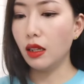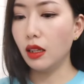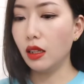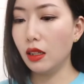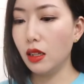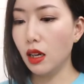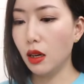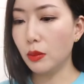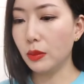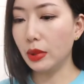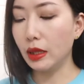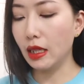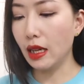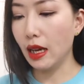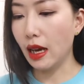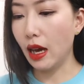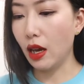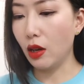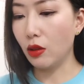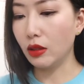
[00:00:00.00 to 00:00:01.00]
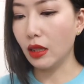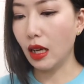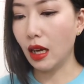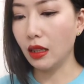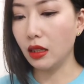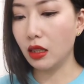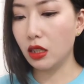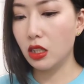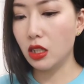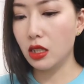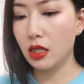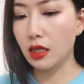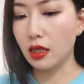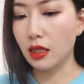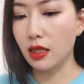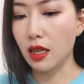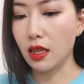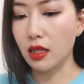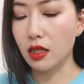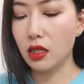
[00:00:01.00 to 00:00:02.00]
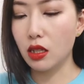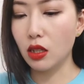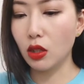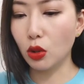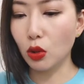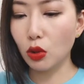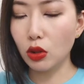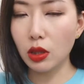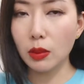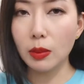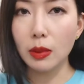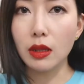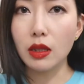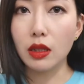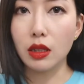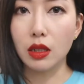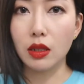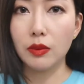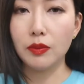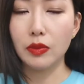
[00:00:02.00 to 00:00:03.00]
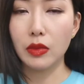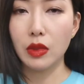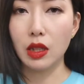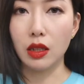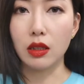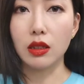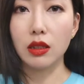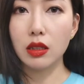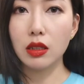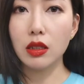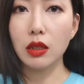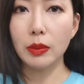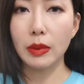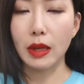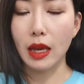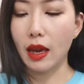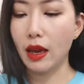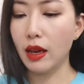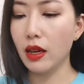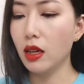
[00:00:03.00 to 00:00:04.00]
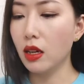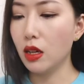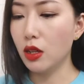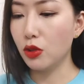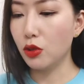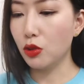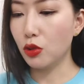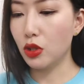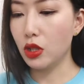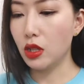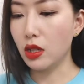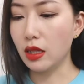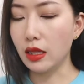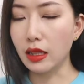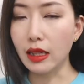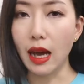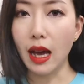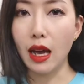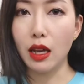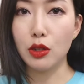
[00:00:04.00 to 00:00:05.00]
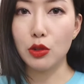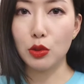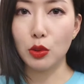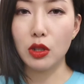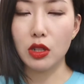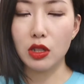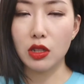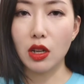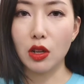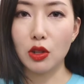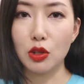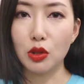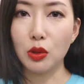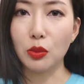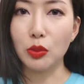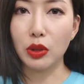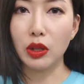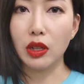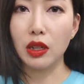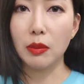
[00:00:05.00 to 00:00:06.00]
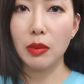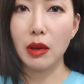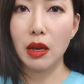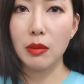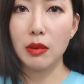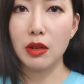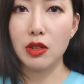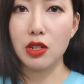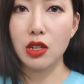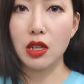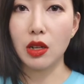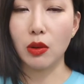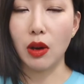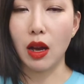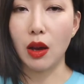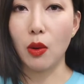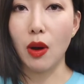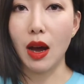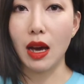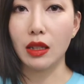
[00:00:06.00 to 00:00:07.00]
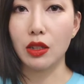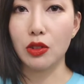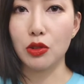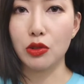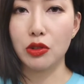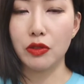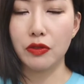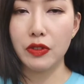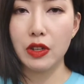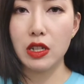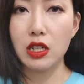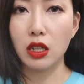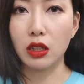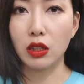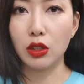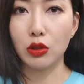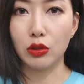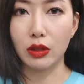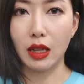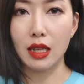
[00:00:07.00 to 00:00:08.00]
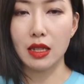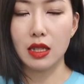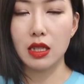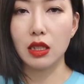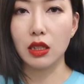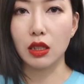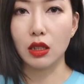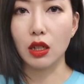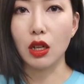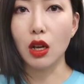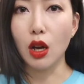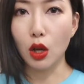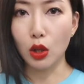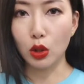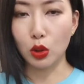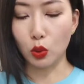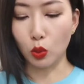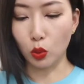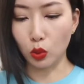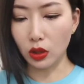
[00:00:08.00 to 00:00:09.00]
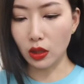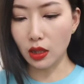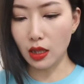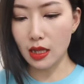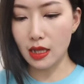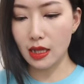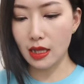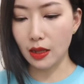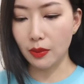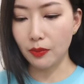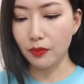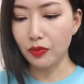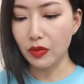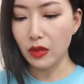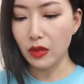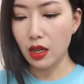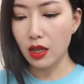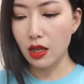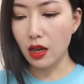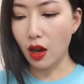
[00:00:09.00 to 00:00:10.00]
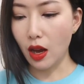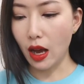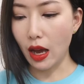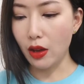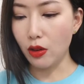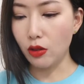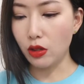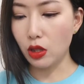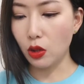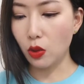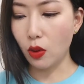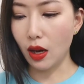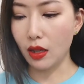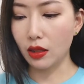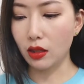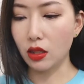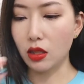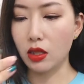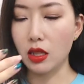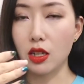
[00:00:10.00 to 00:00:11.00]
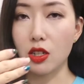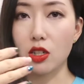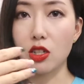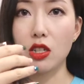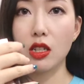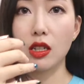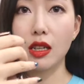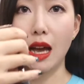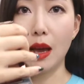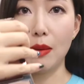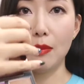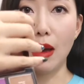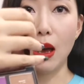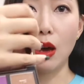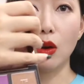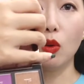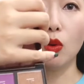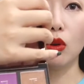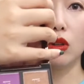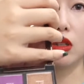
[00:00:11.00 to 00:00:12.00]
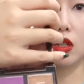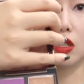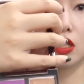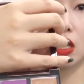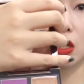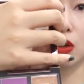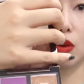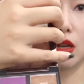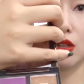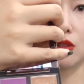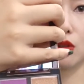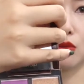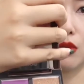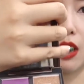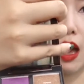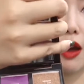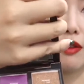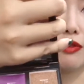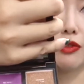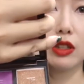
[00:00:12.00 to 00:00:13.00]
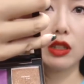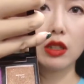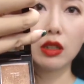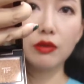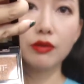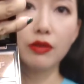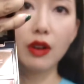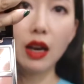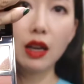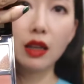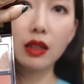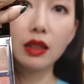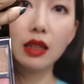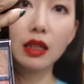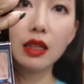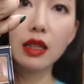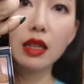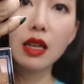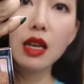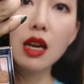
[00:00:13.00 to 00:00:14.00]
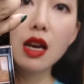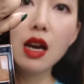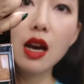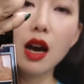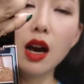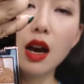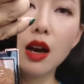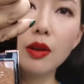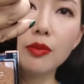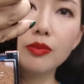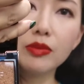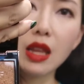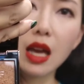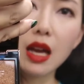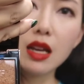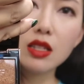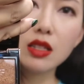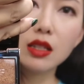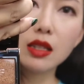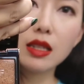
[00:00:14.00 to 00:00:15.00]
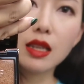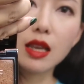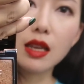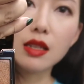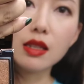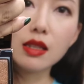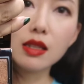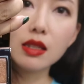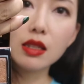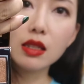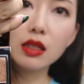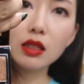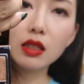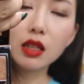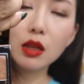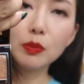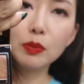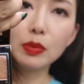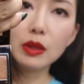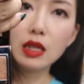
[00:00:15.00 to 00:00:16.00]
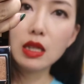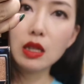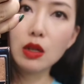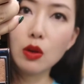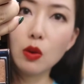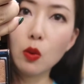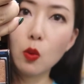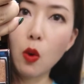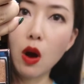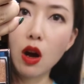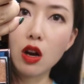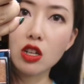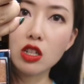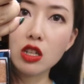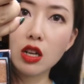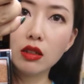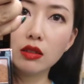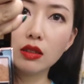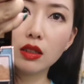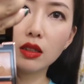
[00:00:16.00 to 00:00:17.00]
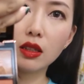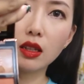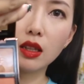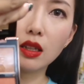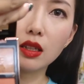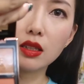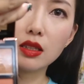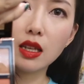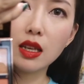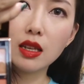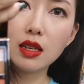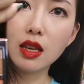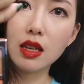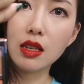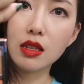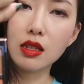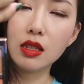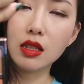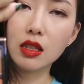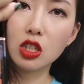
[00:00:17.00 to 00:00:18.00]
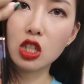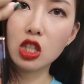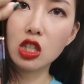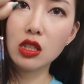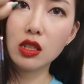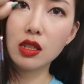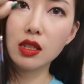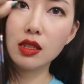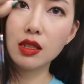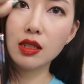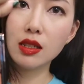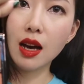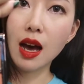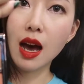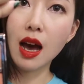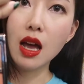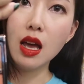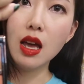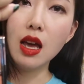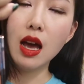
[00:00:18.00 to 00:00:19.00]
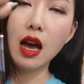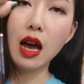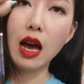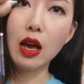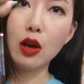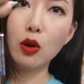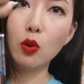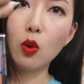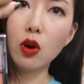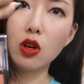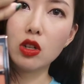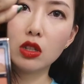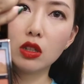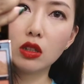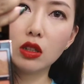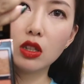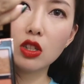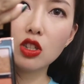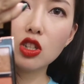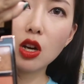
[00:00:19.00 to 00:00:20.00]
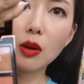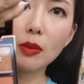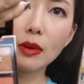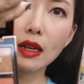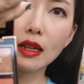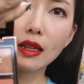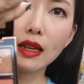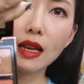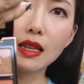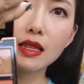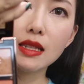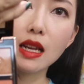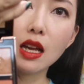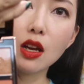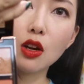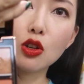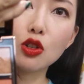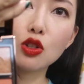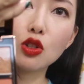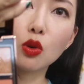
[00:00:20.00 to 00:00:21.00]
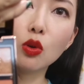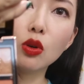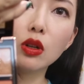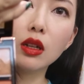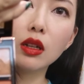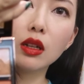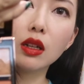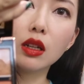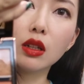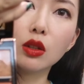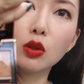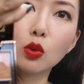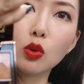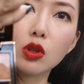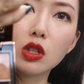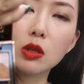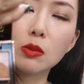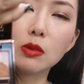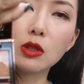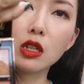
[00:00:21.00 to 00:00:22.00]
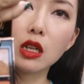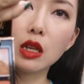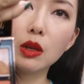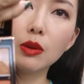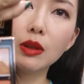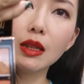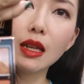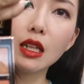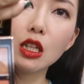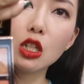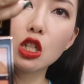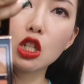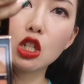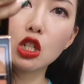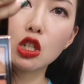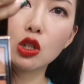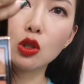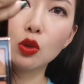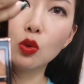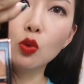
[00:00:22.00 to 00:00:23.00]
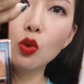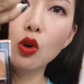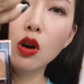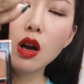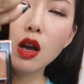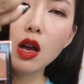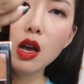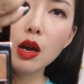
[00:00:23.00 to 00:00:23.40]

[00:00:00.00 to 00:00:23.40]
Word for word: 的亮片还有它的这几个颜色都特别的很特别，就是一看就会知道是用 Pretty Baby 这一款画的，就是非常的有它自己的独特性。然后还有一款呢，也是这个还蛮火的这一款，叫做 African Violet。嗯，它这个颜色呢，比网上的那些颜色试色啊。还有网上那个照片看起来要柔和了很多，是不是？因为它的实物